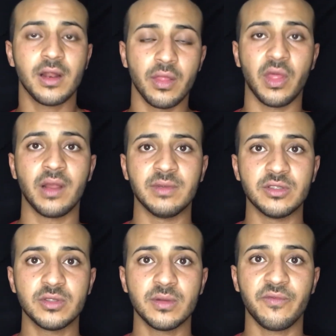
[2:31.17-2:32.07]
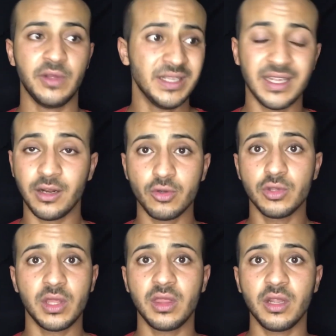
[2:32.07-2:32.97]
انظلمت فعليا انا كنت
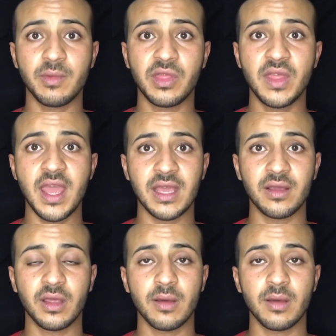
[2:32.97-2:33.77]
كثير متضايق